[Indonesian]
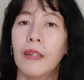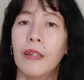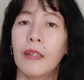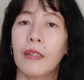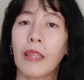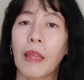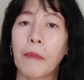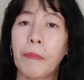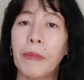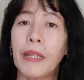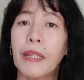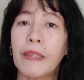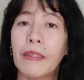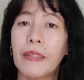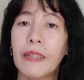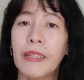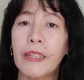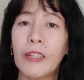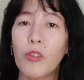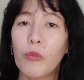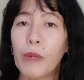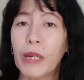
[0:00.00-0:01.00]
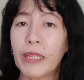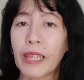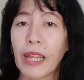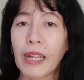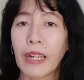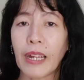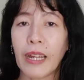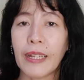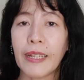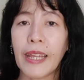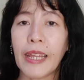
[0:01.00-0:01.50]
Tapi di sini rumah
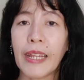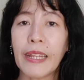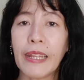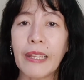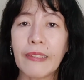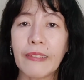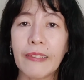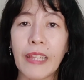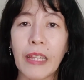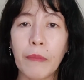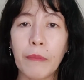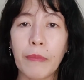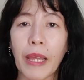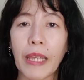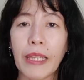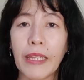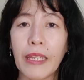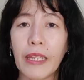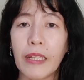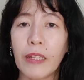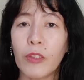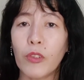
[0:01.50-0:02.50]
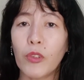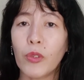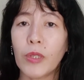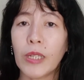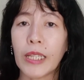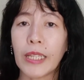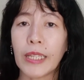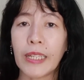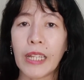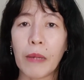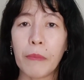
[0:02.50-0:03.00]
tangga Dennis dan Brian juga
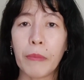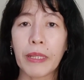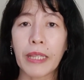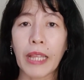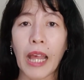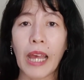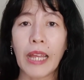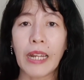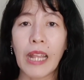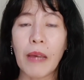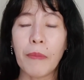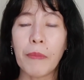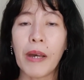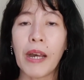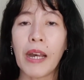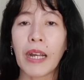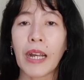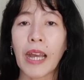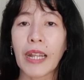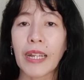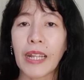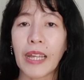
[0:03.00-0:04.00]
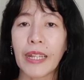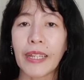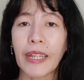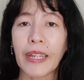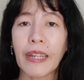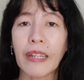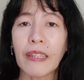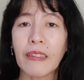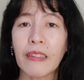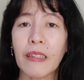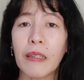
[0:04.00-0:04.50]
tidak bertahan lama karena
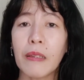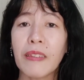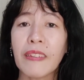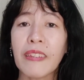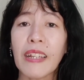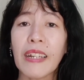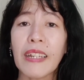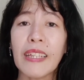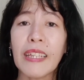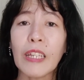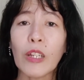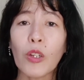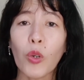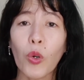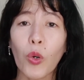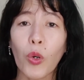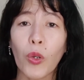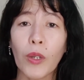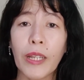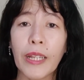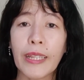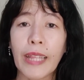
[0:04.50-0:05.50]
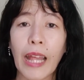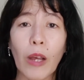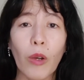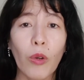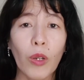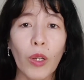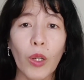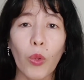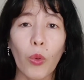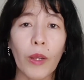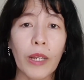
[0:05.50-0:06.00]
Dennis selingkuh di
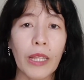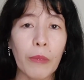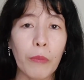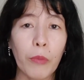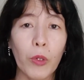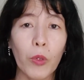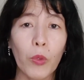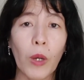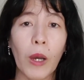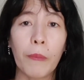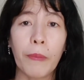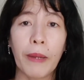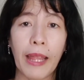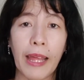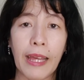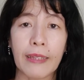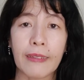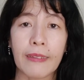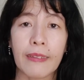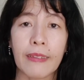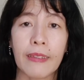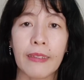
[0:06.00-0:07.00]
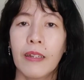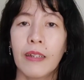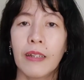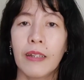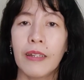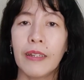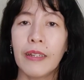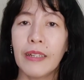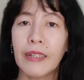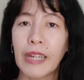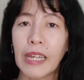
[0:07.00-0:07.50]
tahun 2012
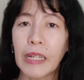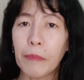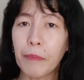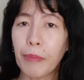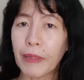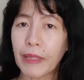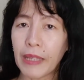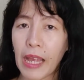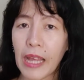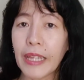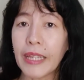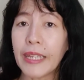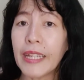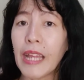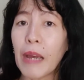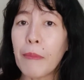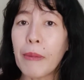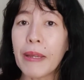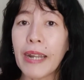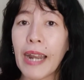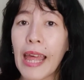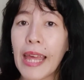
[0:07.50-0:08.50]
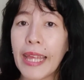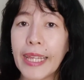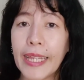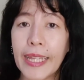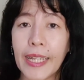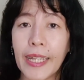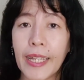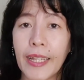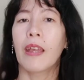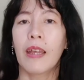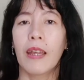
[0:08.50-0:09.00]
dengan pria idaman
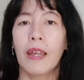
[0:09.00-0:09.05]
lain.